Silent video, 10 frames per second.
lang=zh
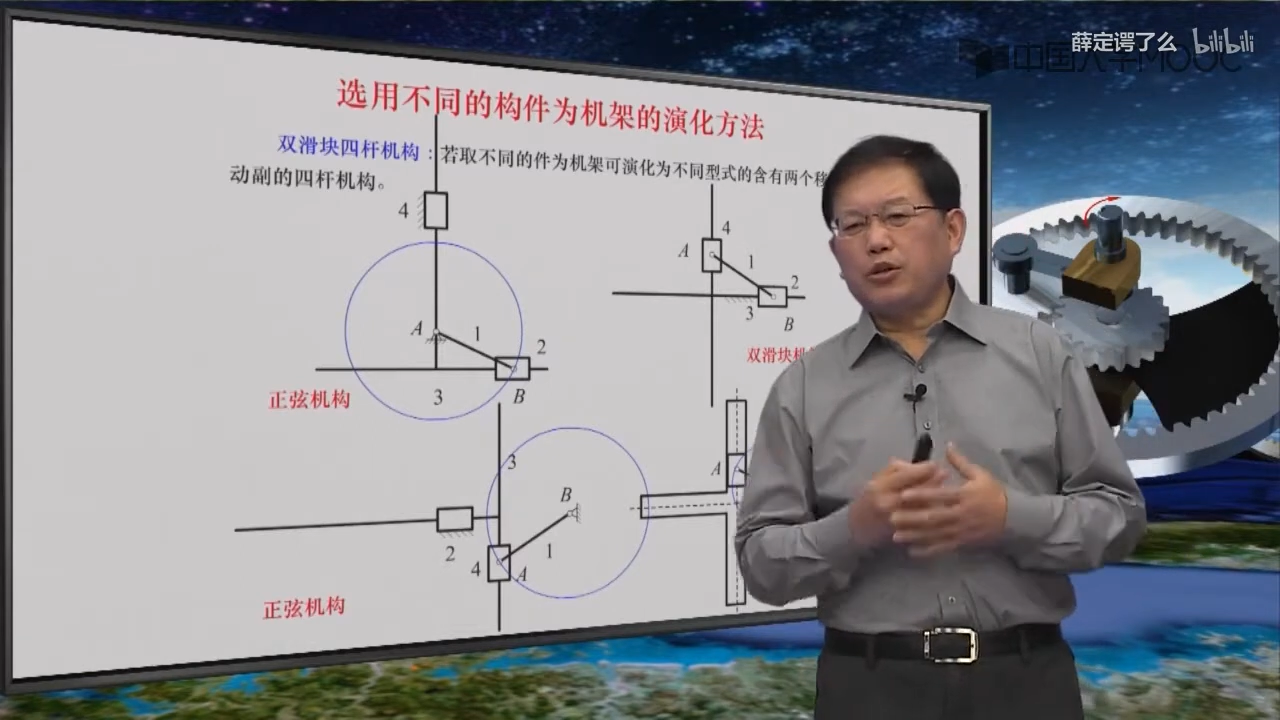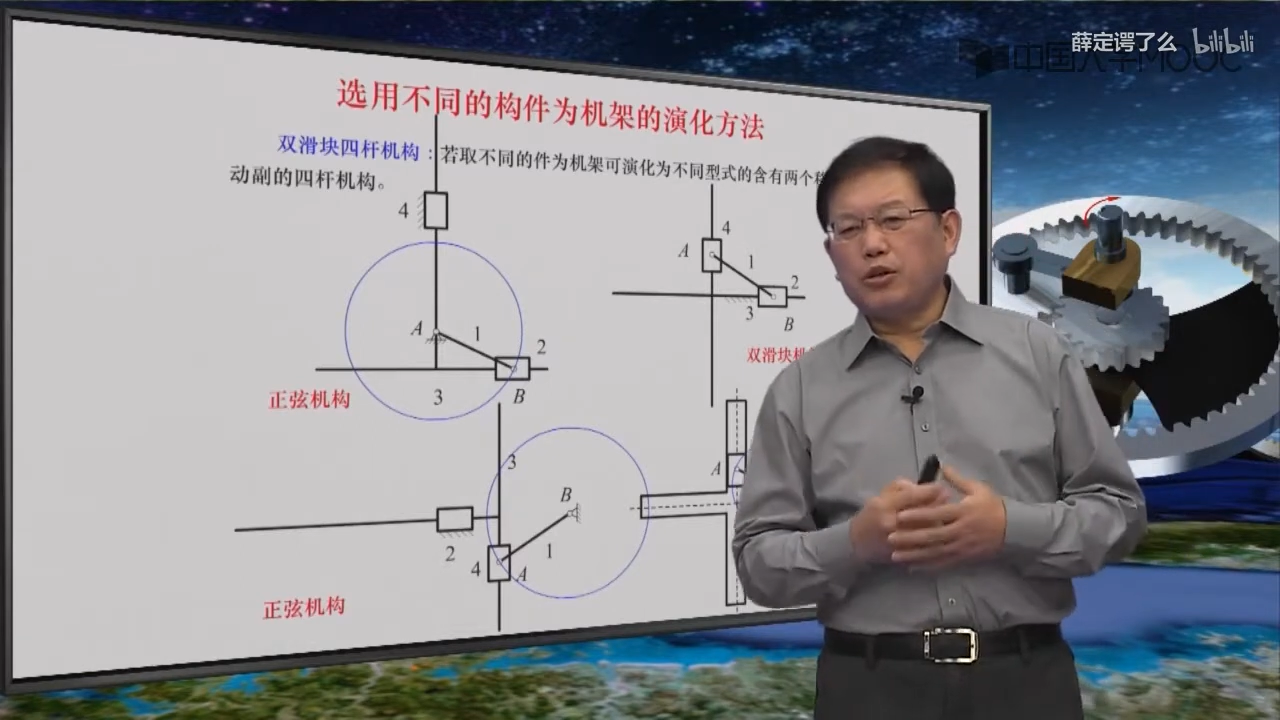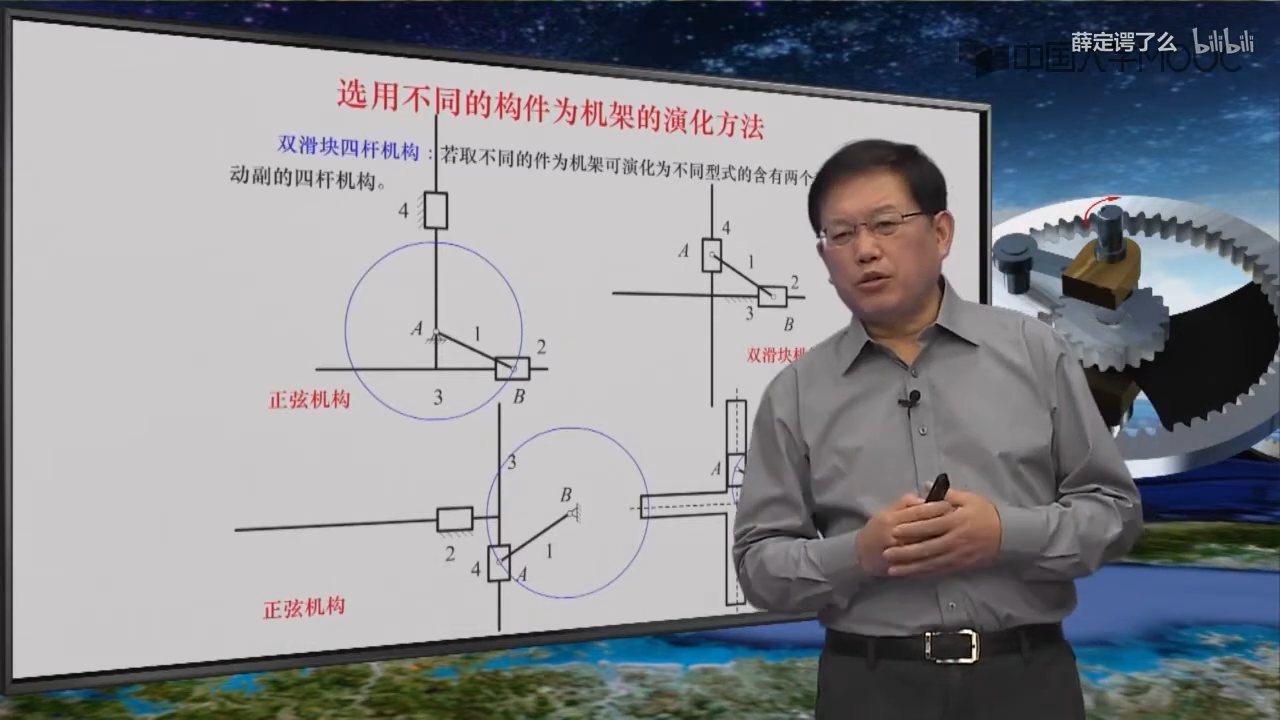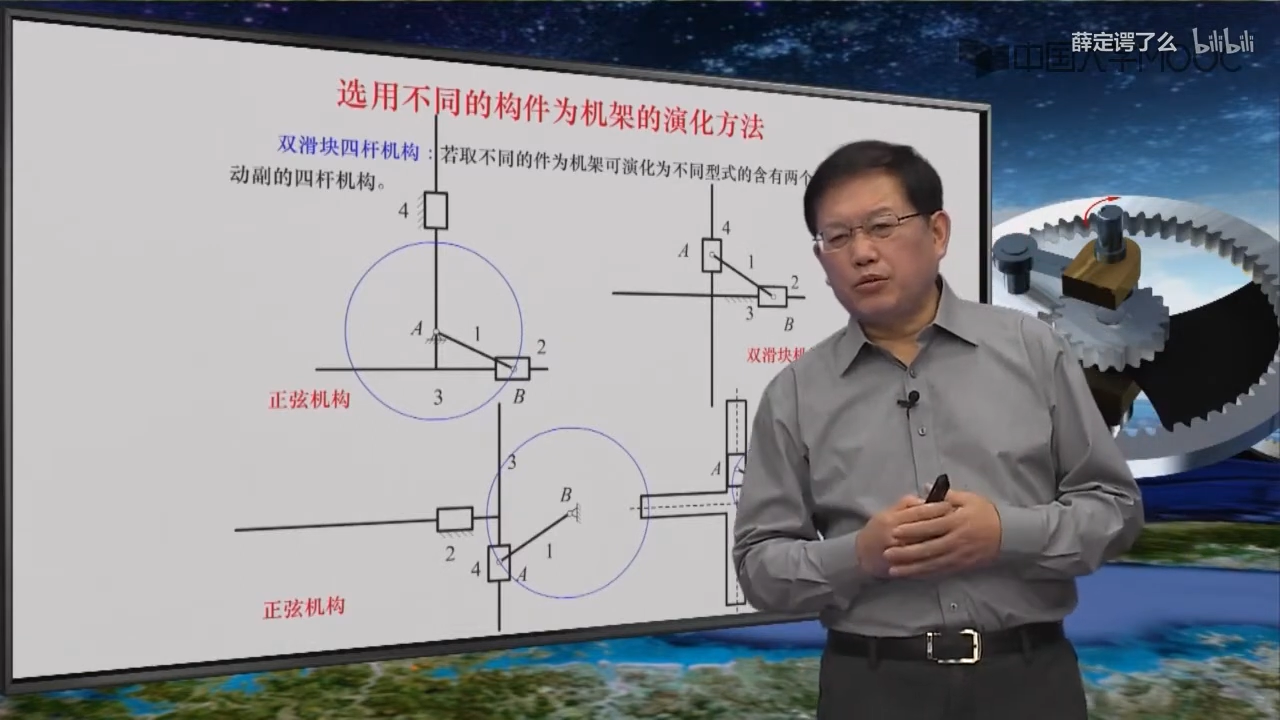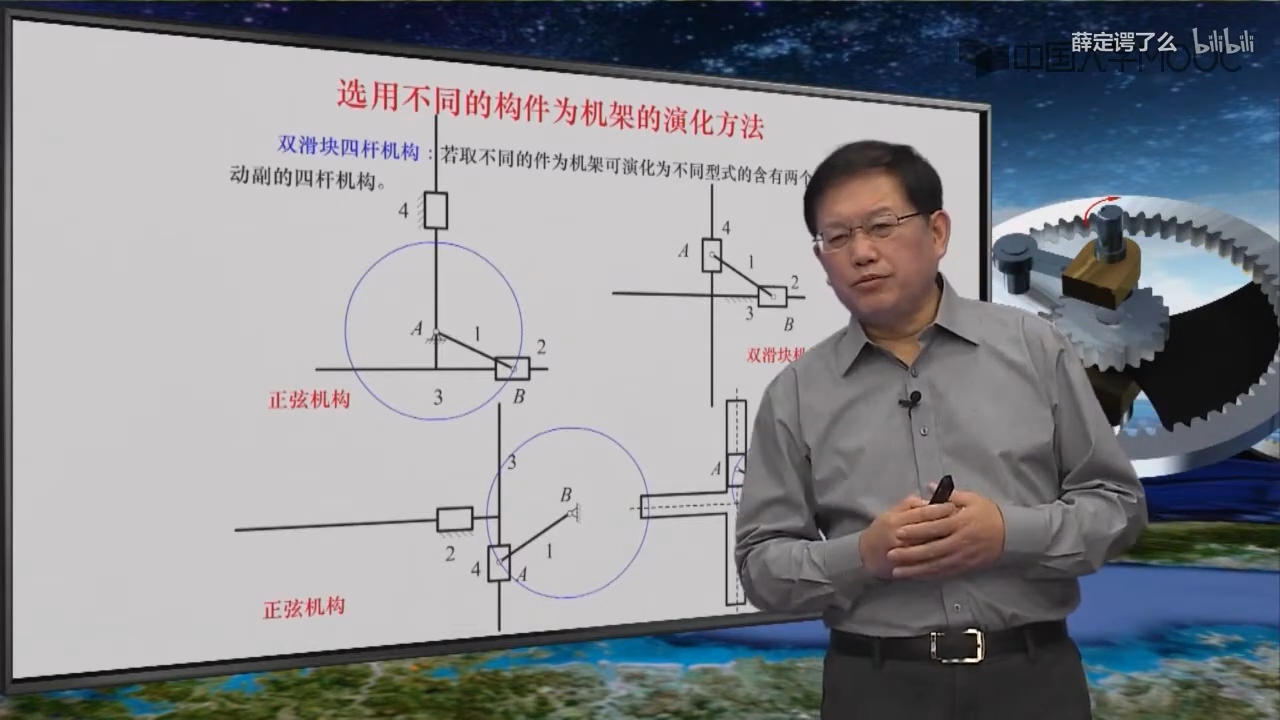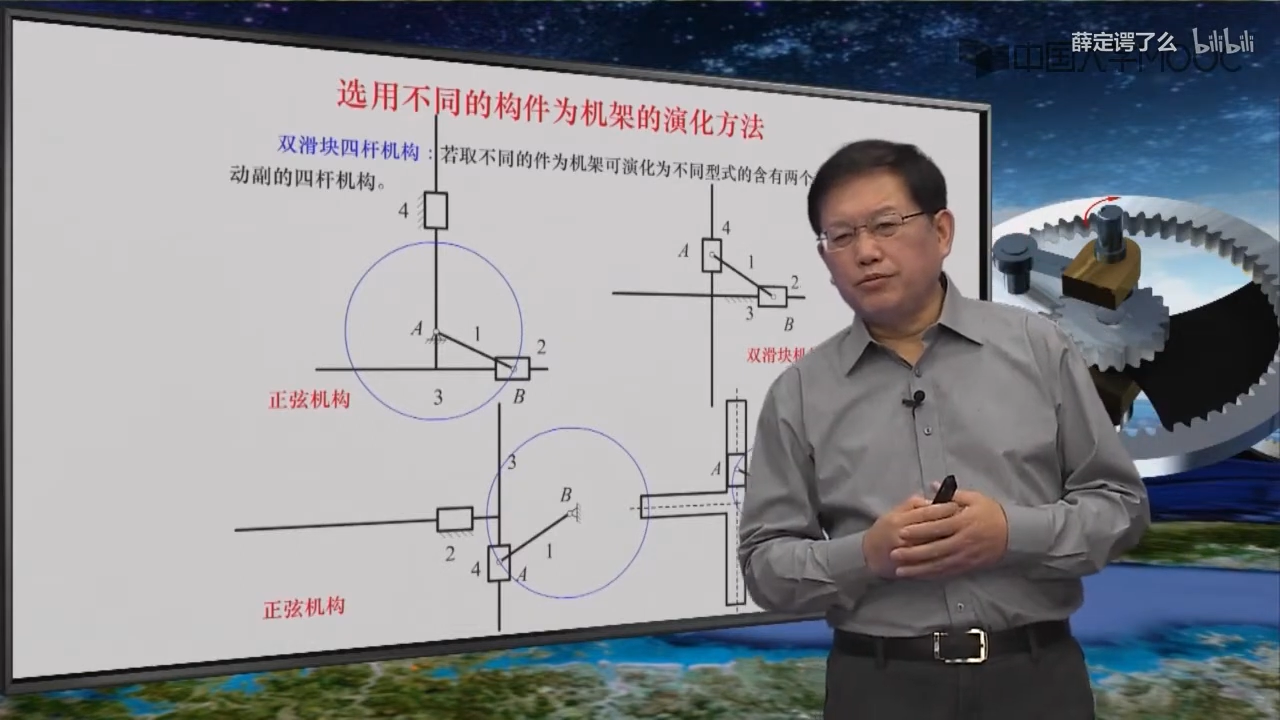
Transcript: 对运动，